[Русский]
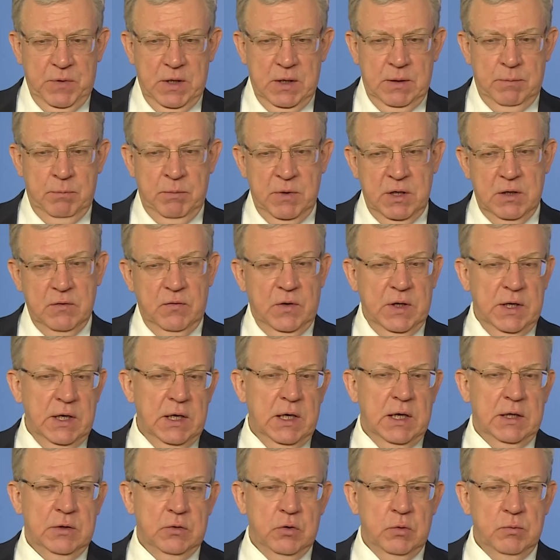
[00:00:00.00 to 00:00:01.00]
Мы говорили
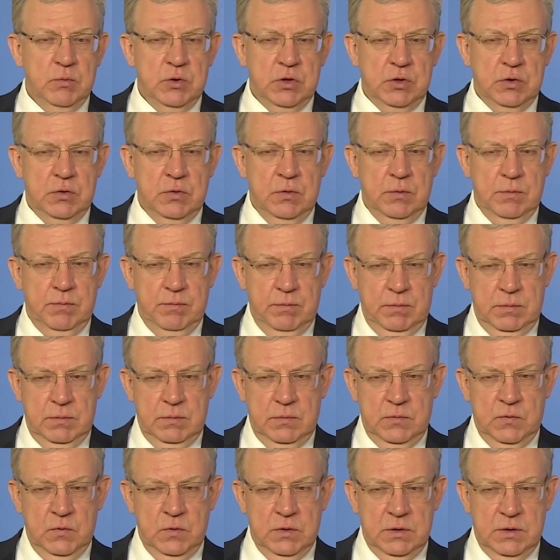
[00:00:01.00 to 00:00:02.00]
о том, что
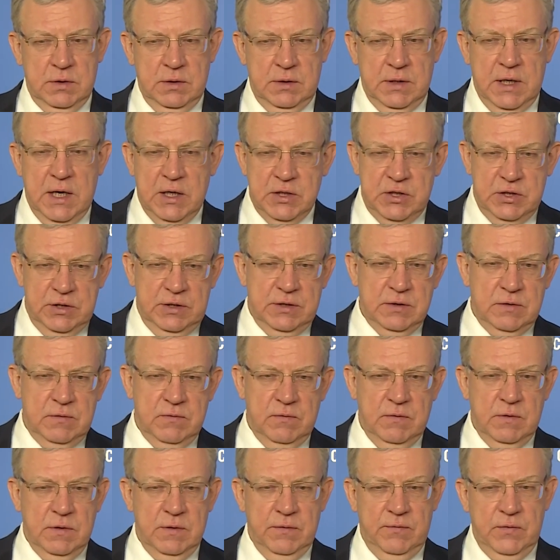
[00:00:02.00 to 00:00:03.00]
вот
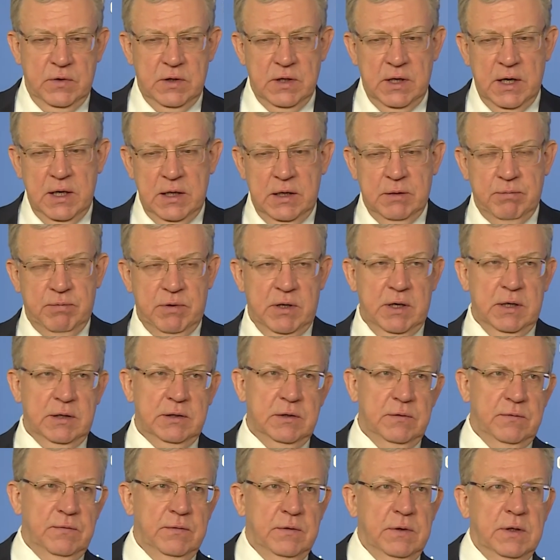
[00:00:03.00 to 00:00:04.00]
качество федеральных
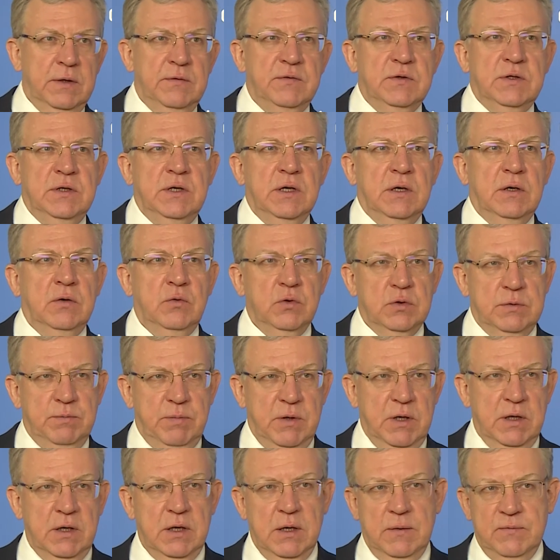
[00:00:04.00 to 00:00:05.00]
проектов и всех
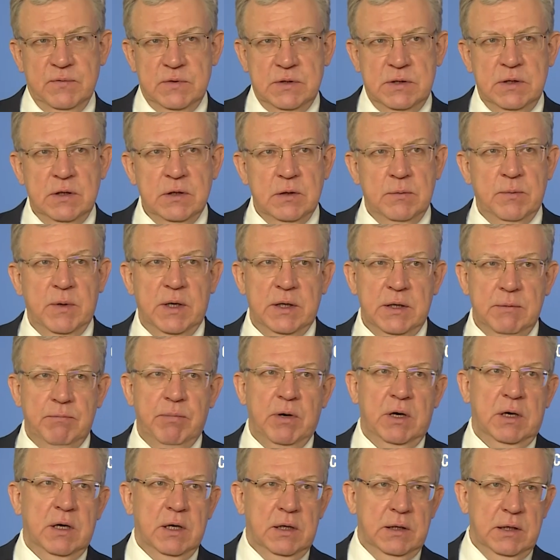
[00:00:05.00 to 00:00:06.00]
госпрограмм в целом, они
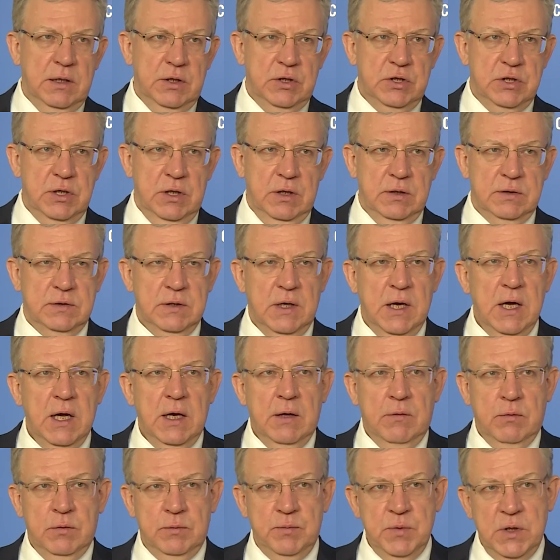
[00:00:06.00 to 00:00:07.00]
пока отличаются.
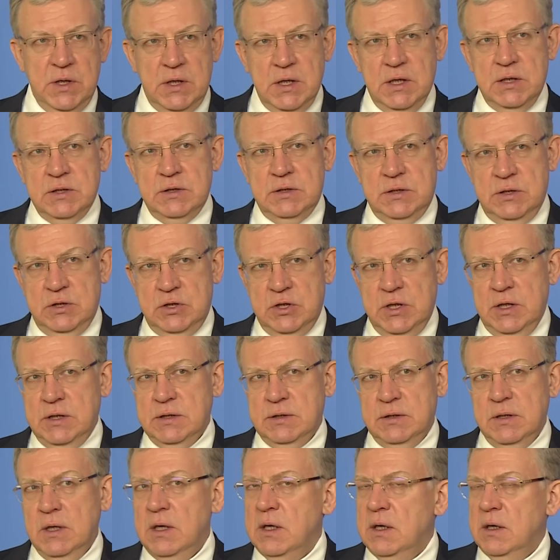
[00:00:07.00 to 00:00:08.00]
Вот мне кажется,
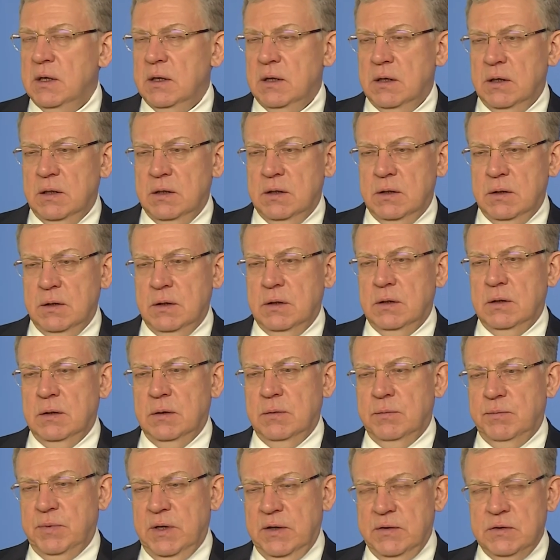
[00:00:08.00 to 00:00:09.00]
сейчас э,
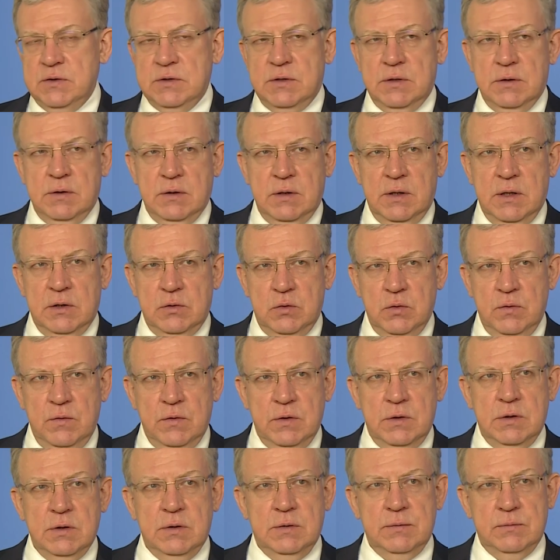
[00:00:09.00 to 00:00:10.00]
правительство готовит
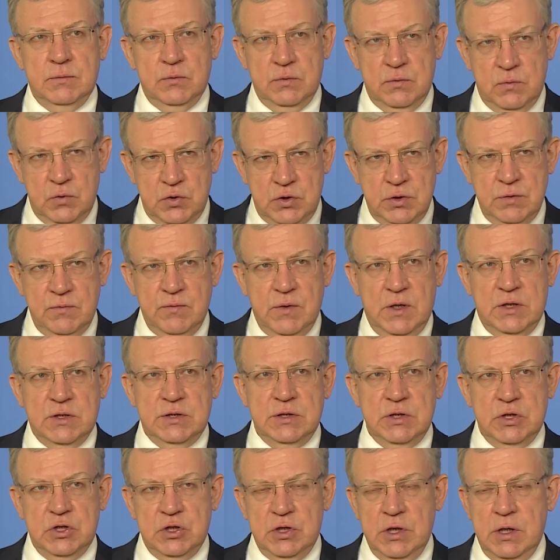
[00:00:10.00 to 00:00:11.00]
очень
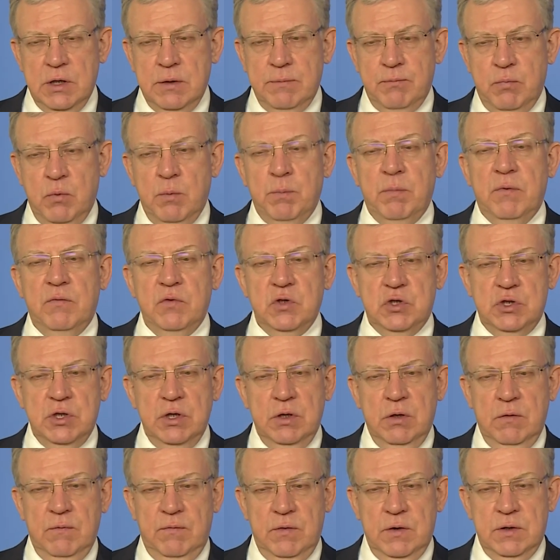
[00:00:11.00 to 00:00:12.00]
важный шаг по
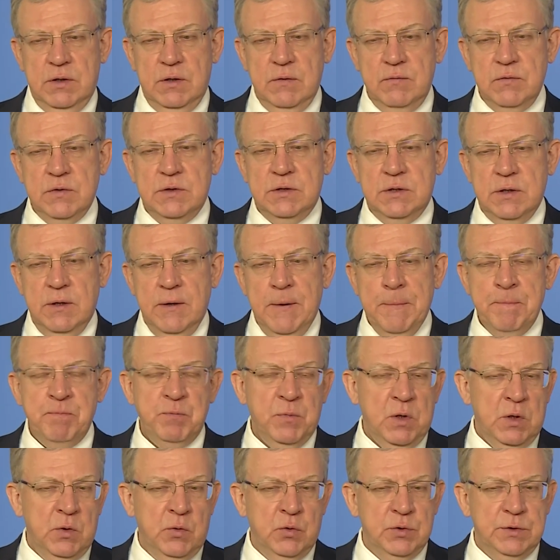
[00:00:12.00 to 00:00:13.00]
повышению эффективности
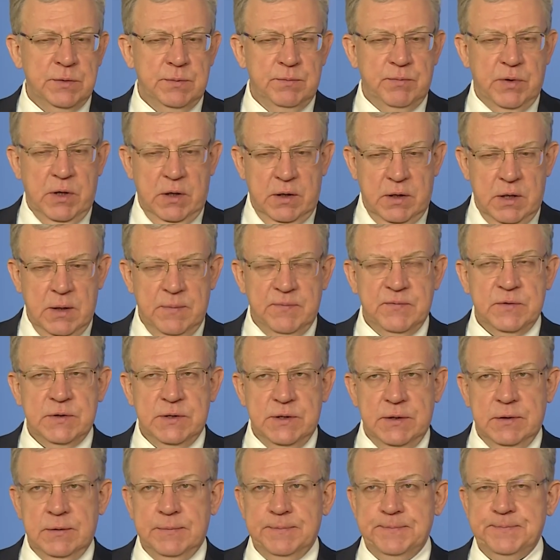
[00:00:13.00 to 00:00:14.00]
госпрограмм в
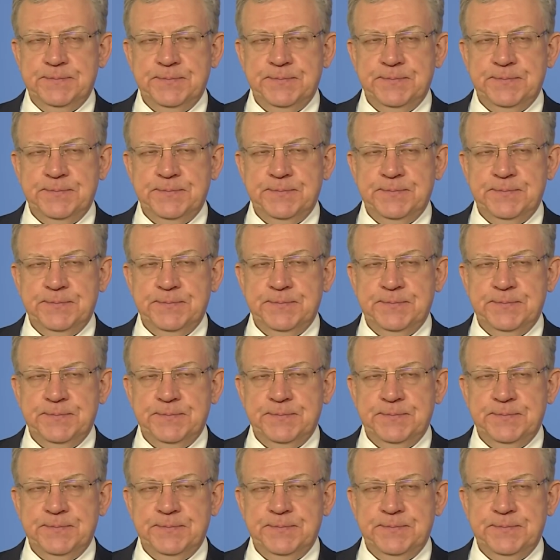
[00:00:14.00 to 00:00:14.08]
целом.